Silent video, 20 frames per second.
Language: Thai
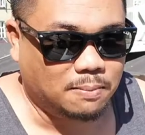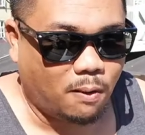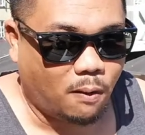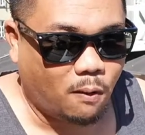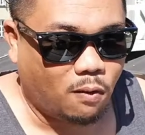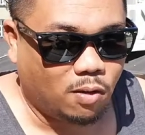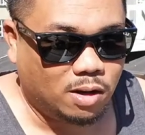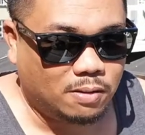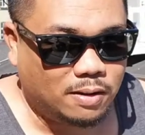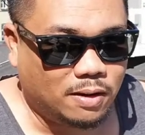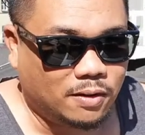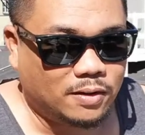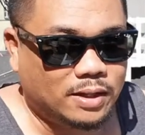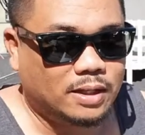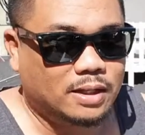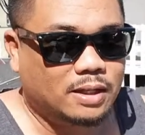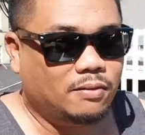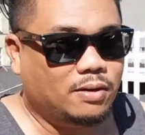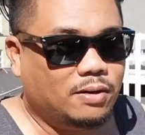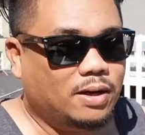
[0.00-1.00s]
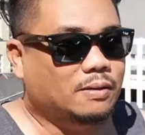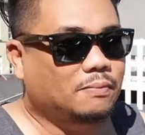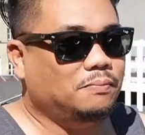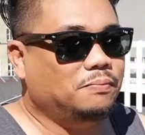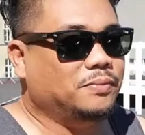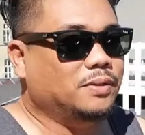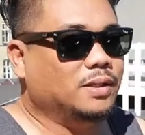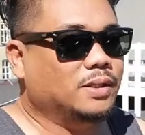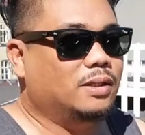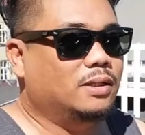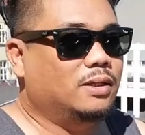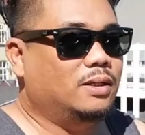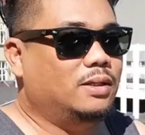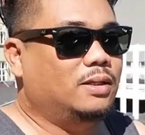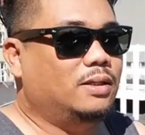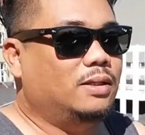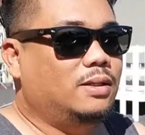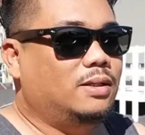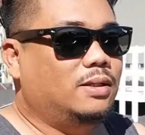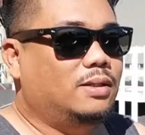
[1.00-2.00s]
พงหรือเปล่านะแต่ว่า
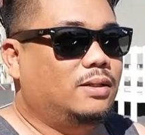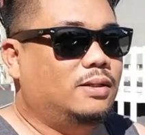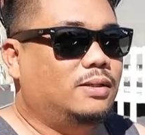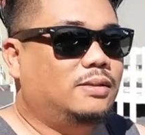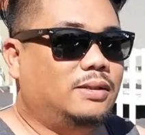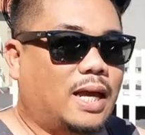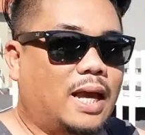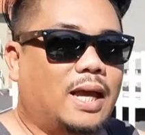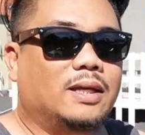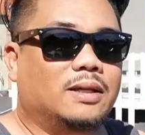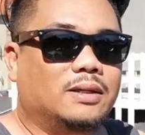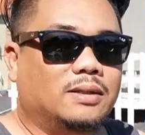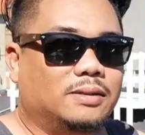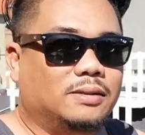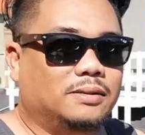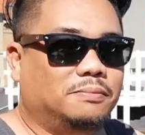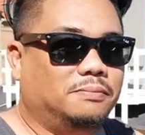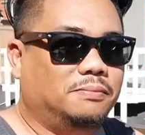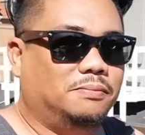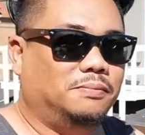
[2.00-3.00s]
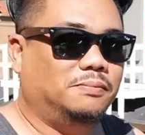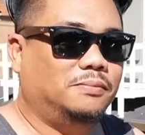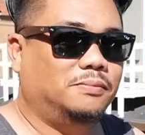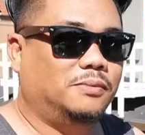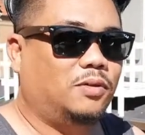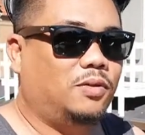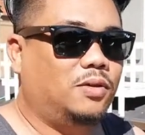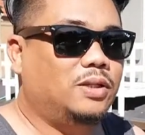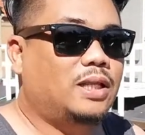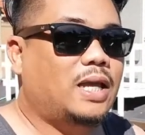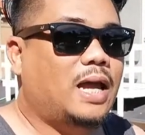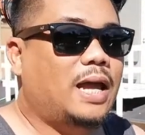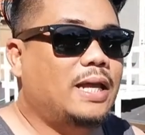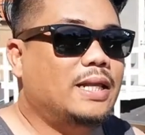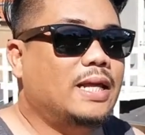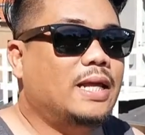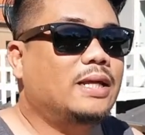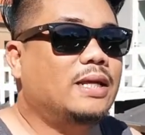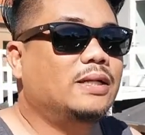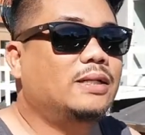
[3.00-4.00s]
นะคนไทย
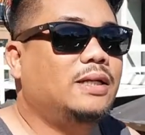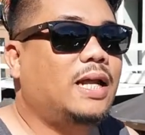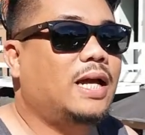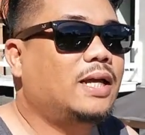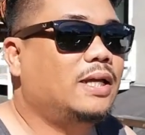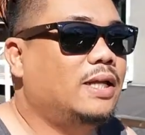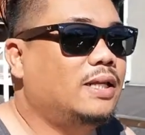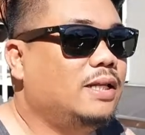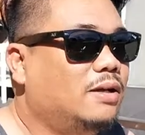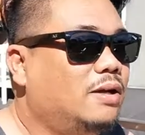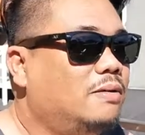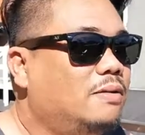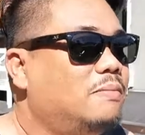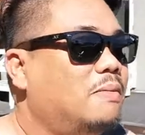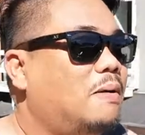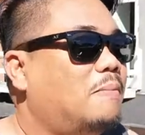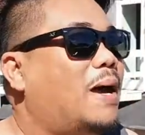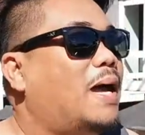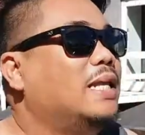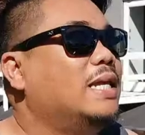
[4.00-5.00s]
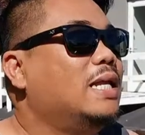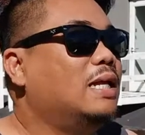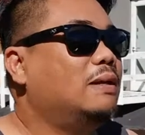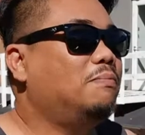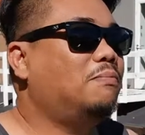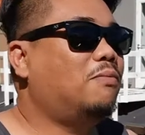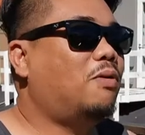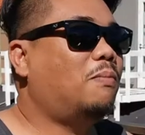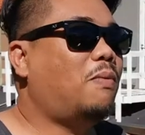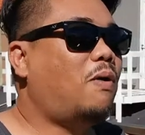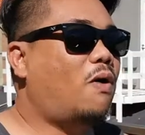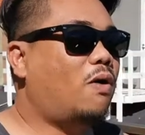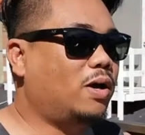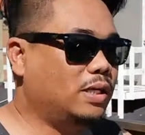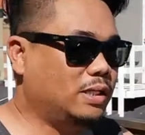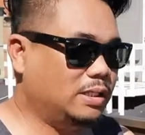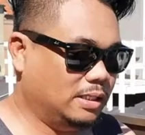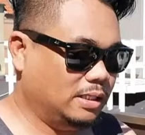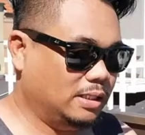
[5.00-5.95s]
นะรักกันนะครับประมาณนี้ บอกบอกกัน